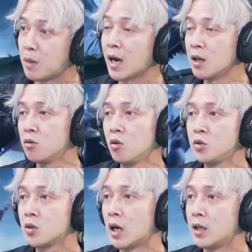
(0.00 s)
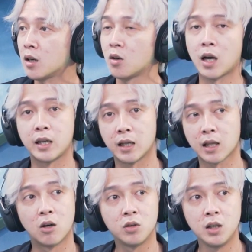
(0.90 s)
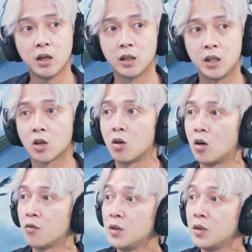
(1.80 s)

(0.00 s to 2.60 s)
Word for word: Bahkan dulu juga ada kalau kalian tahu nih Hero mm. of